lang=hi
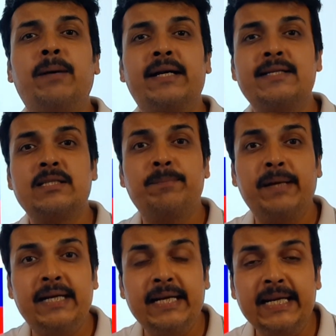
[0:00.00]

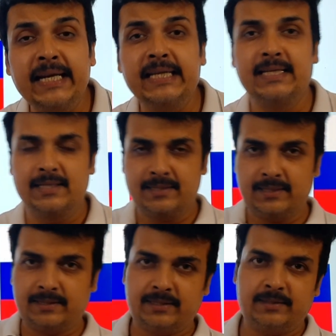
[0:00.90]
पार्टिसिपेट नहीं कर
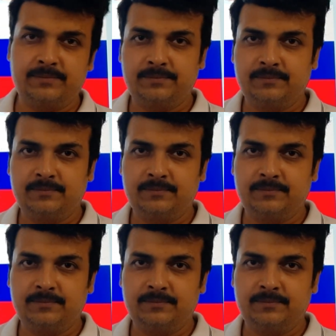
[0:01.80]
सकते